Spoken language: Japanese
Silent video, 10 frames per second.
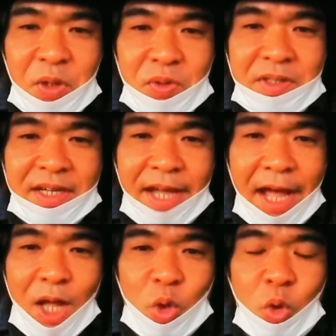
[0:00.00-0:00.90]
んだ
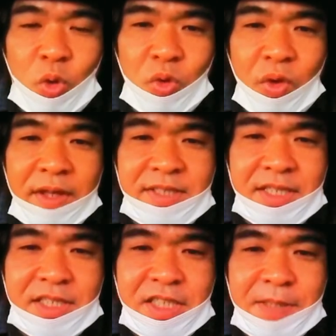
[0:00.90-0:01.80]
か、心優
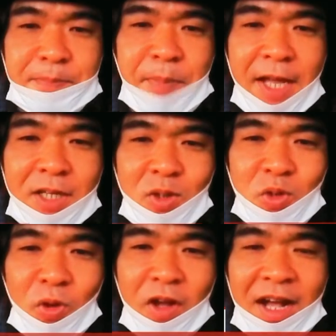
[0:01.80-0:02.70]
しき
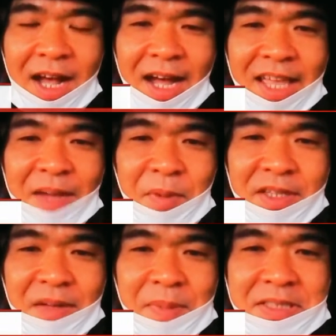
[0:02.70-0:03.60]
パンクロッカー
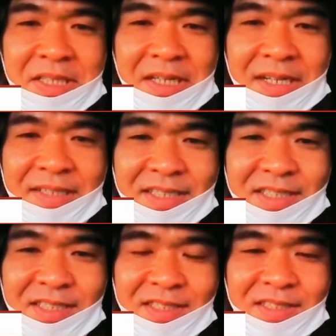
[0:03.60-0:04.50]
山田バサラで
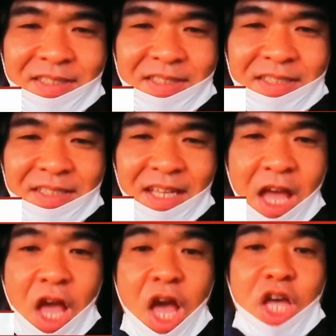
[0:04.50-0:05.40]
す。
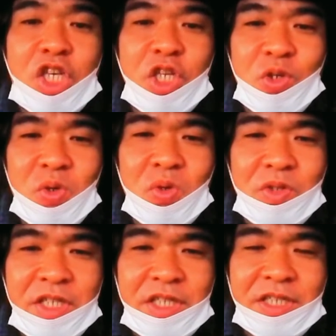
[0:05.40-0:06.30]
昨日
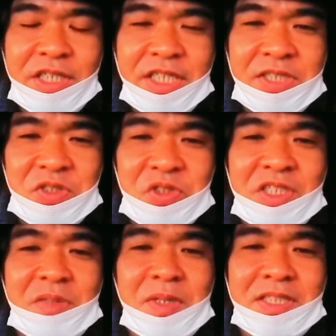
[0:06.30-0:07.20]
に引き続
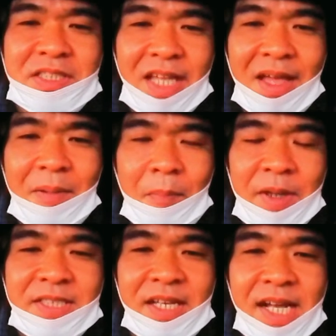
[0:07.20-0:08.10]
きまして、
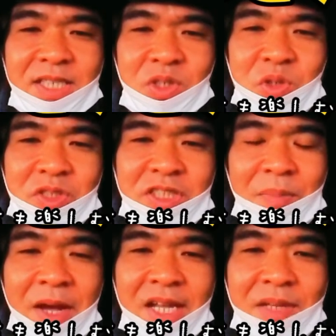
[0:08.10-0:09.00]
バサ活をして
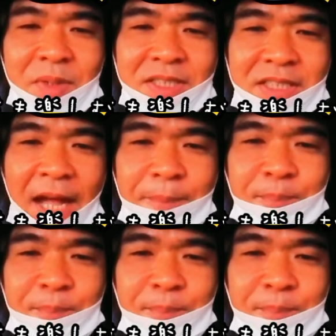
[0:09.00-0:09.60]
まいりました。